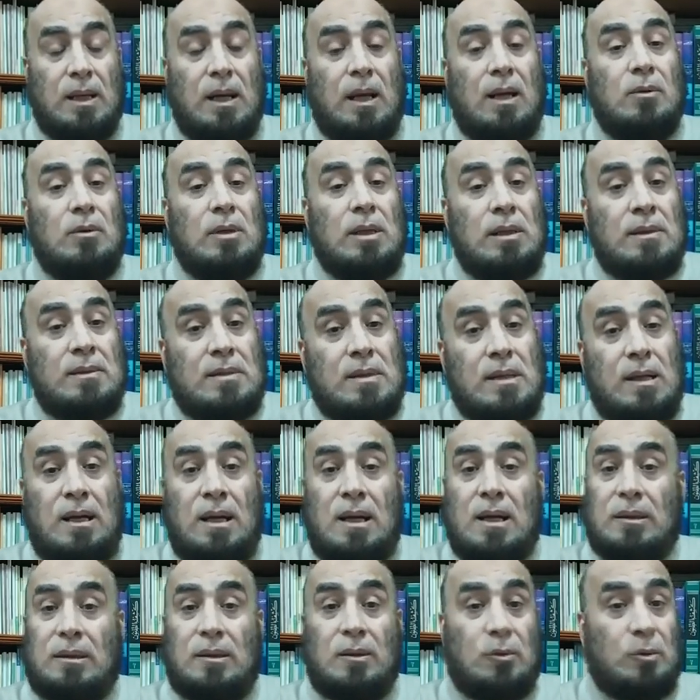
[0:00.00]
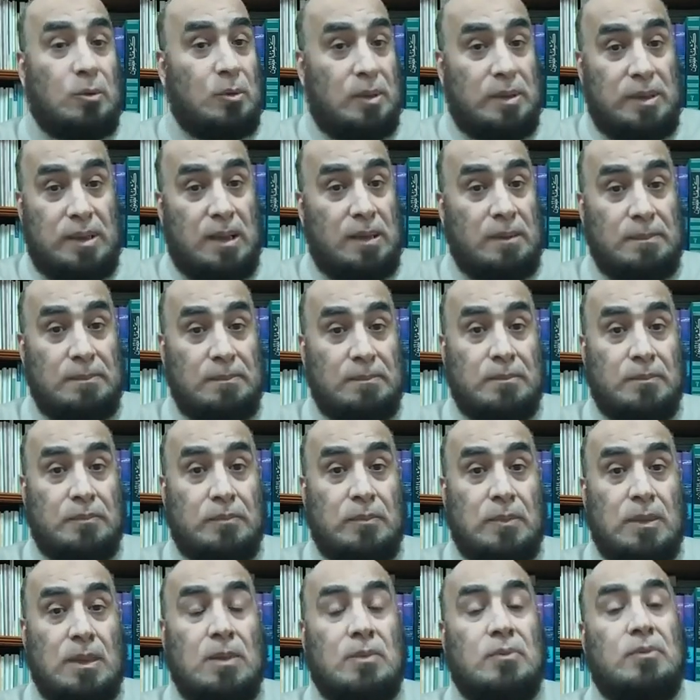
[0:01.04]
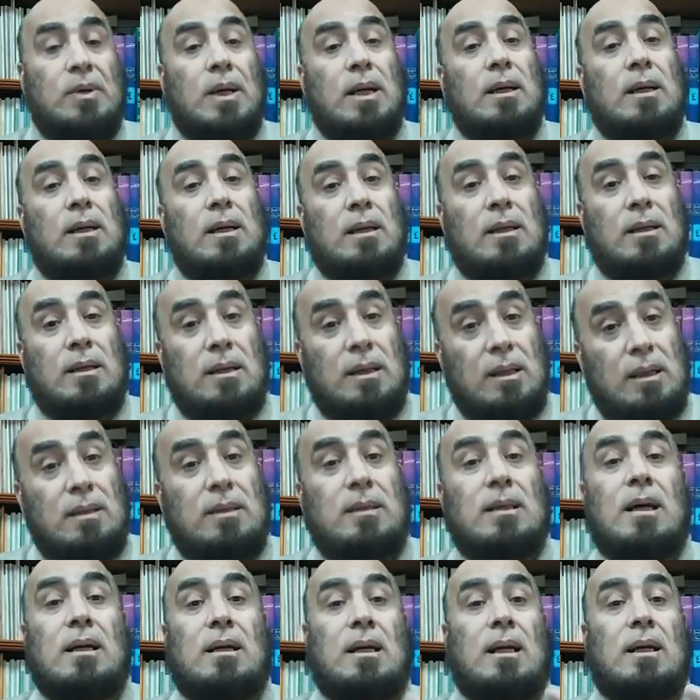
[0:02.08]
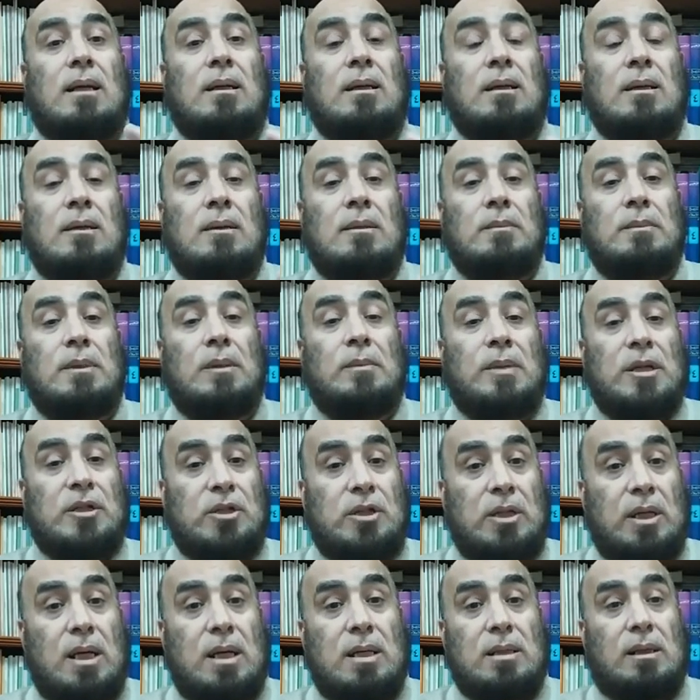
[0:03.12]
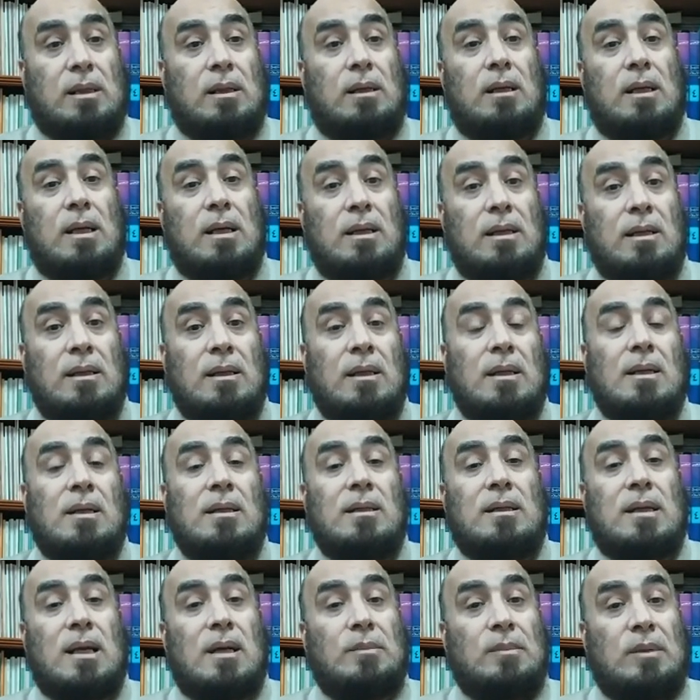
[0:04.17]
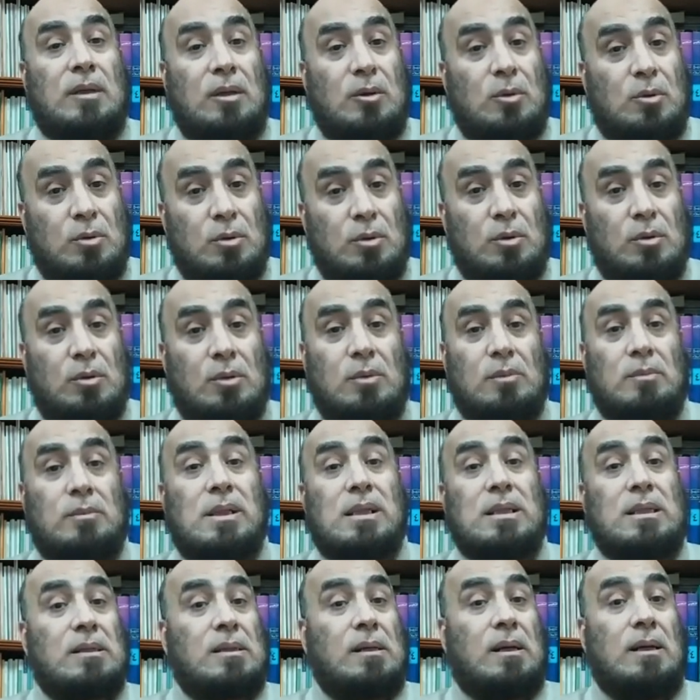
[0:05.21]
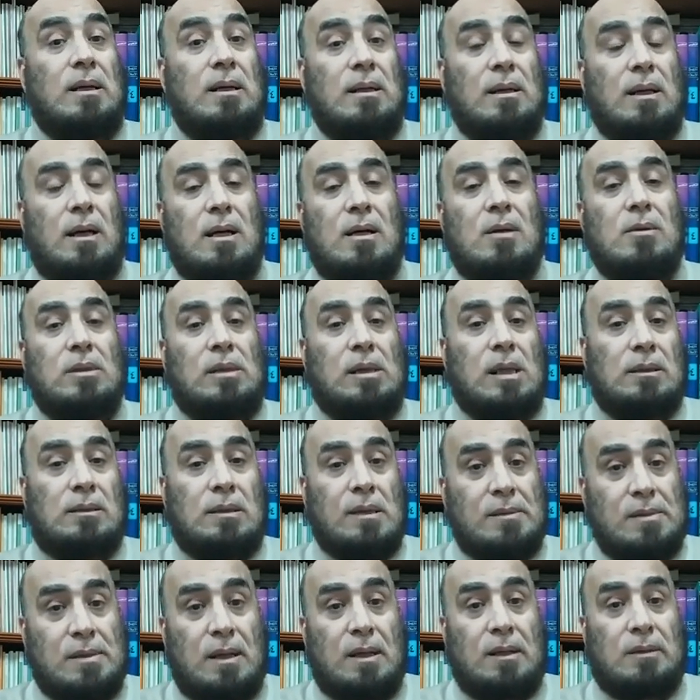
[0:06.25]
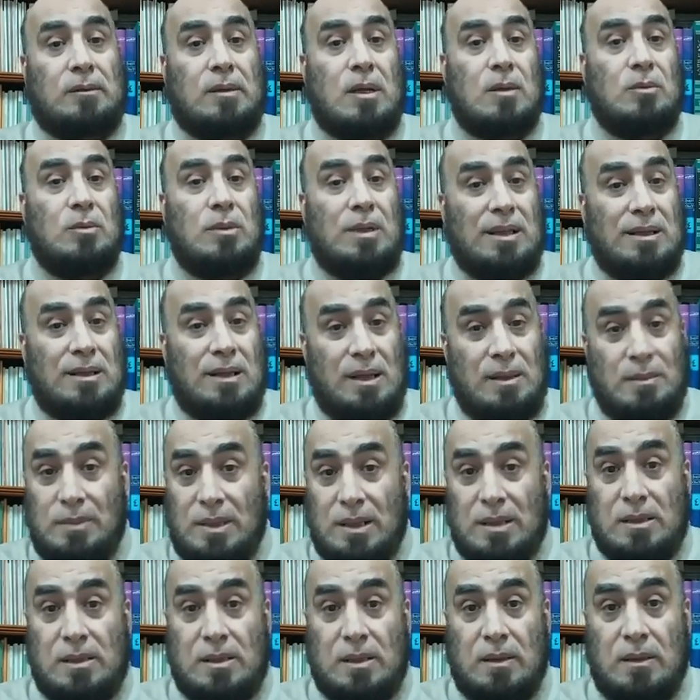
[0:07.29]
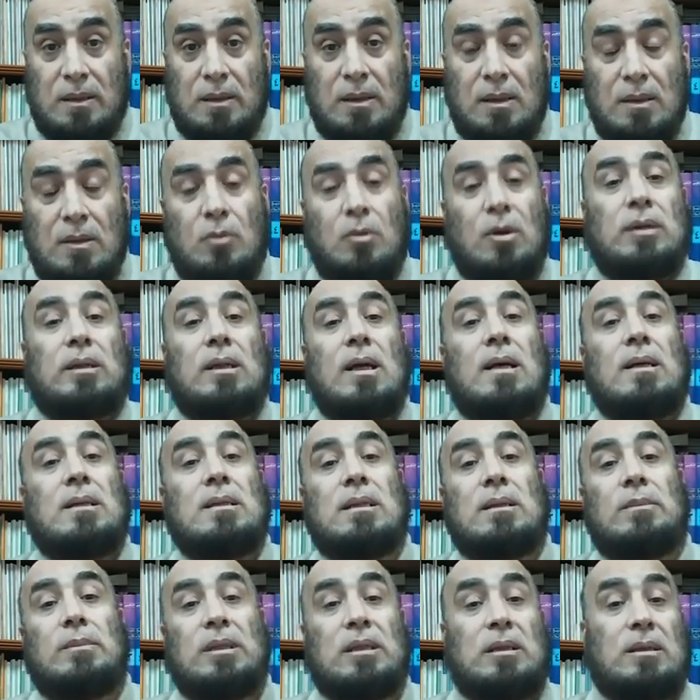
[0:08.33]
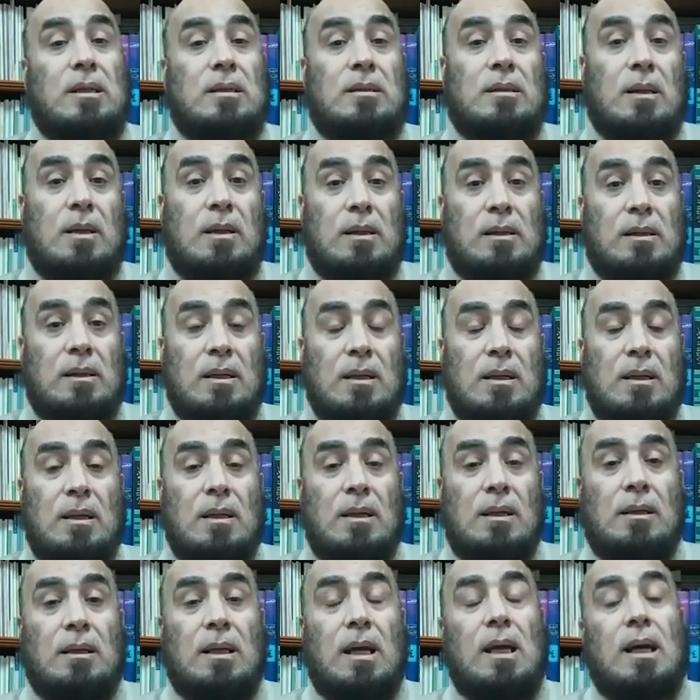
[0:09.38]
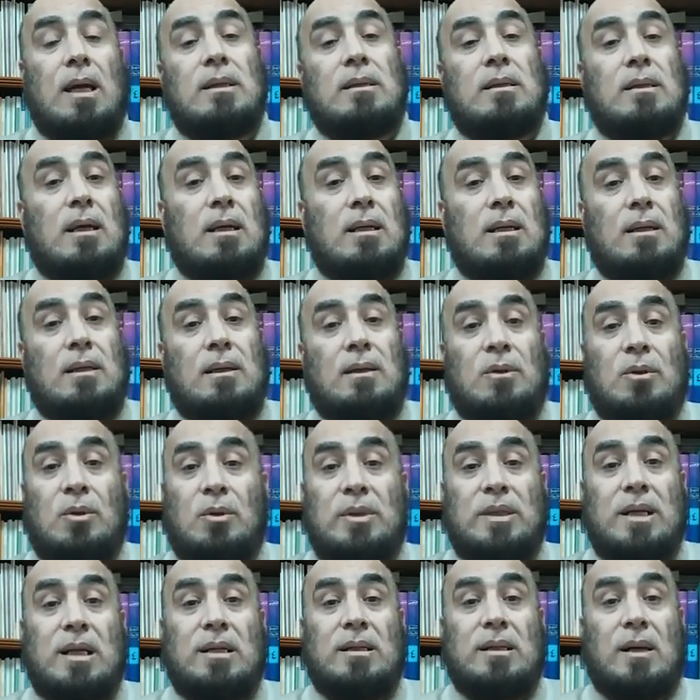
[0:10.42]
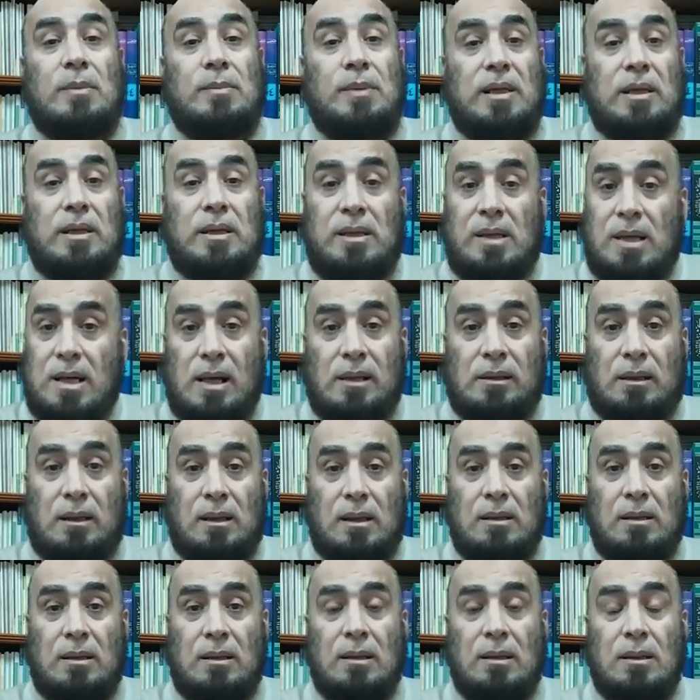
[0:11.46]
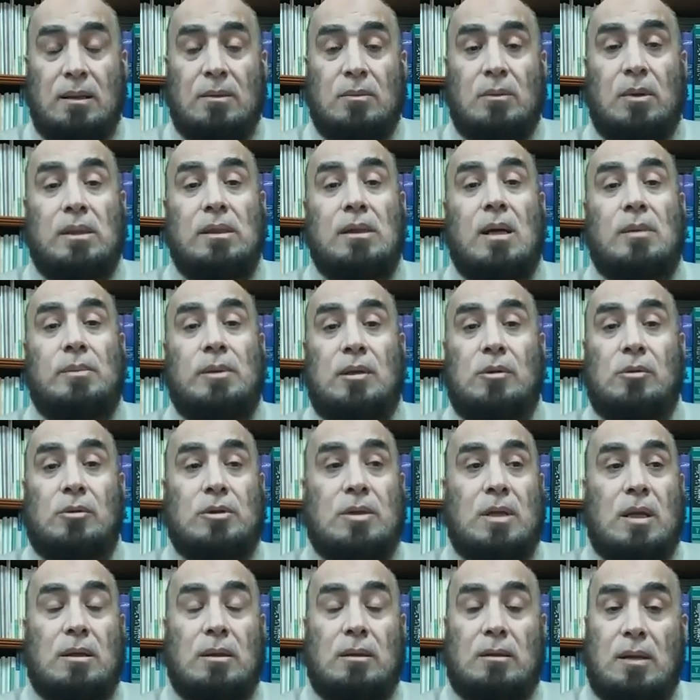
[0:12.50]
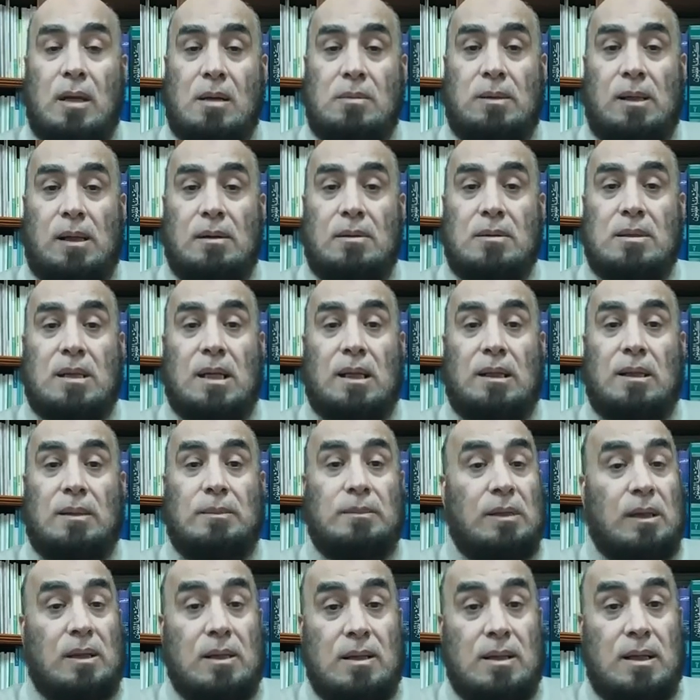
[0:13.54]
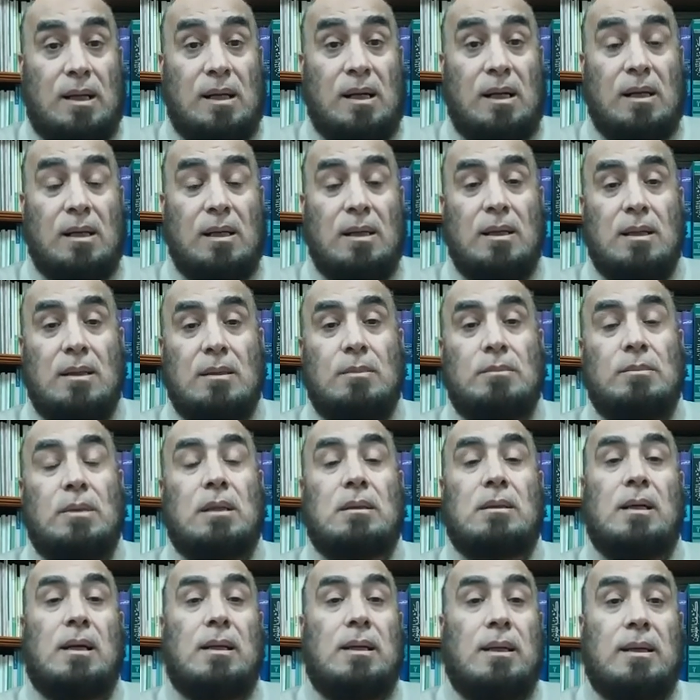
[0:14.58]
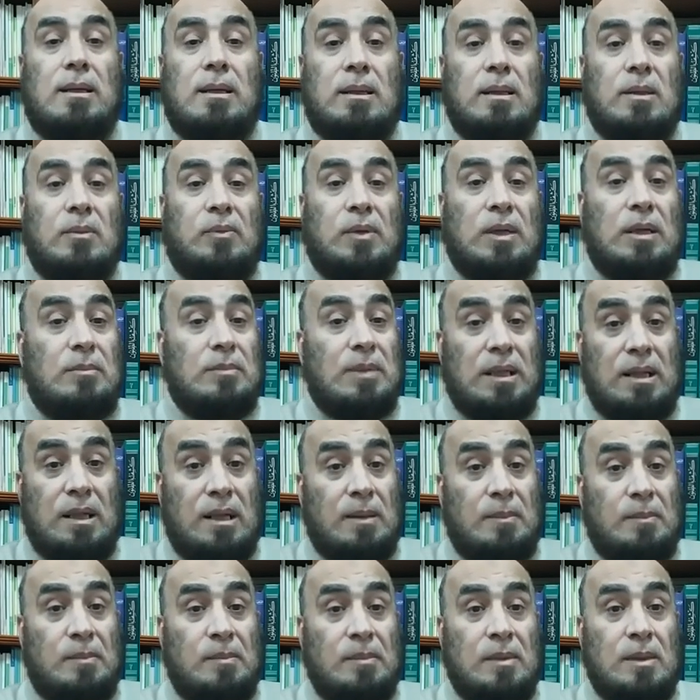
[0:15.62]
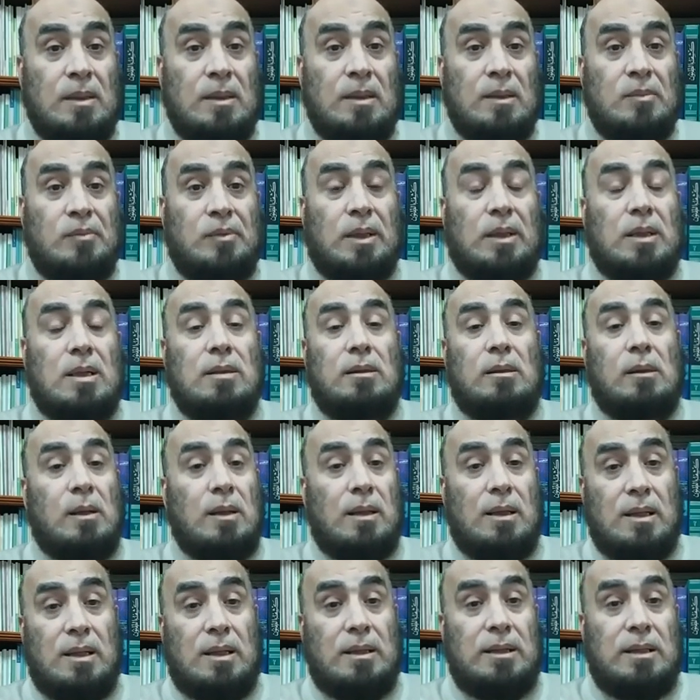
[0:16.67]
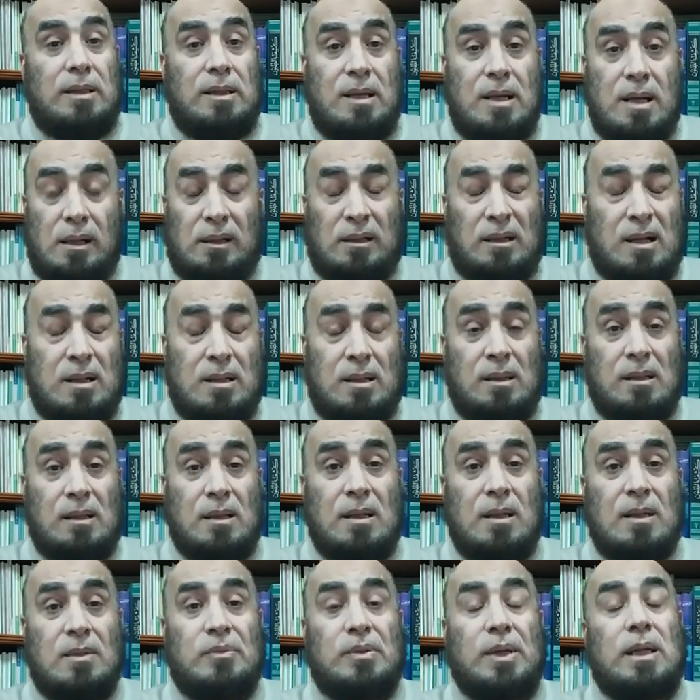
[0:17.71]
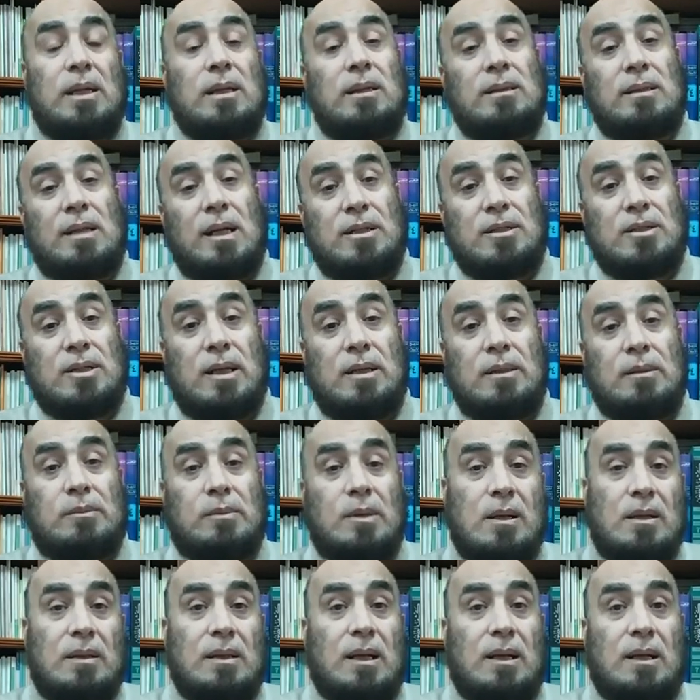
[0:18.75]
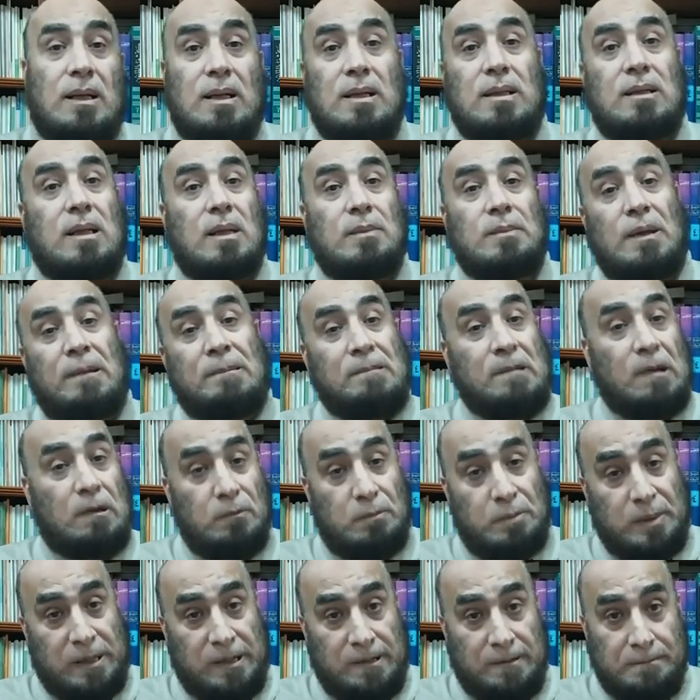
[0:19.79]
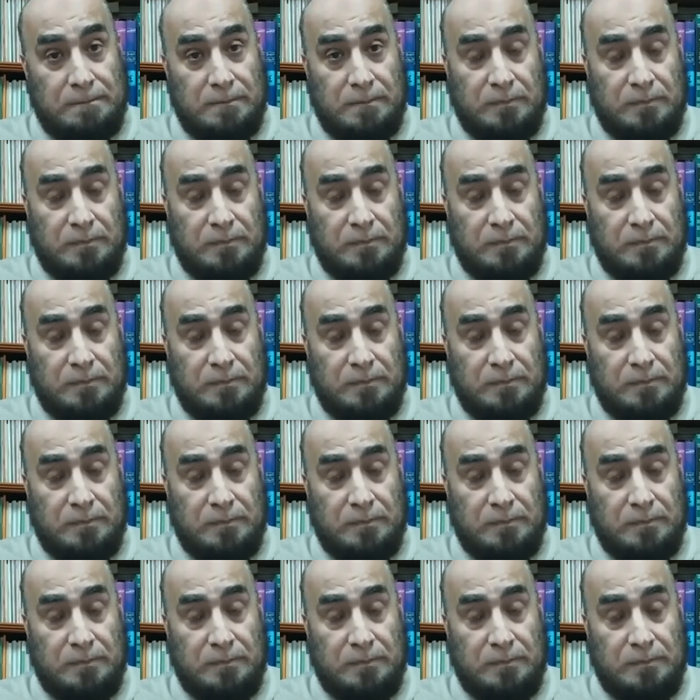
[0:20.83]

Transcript: أو إن صحت الرؤية فإنك بمشيئة الله تملك مصر أو تتسلطن على مصر وتهزم التتار لأن رؤيا النبي حق والنبي صلى الله عليه وسلم قال من رآني في المنام فقد رآني حقا فإن الشيطان لا يتمثل بي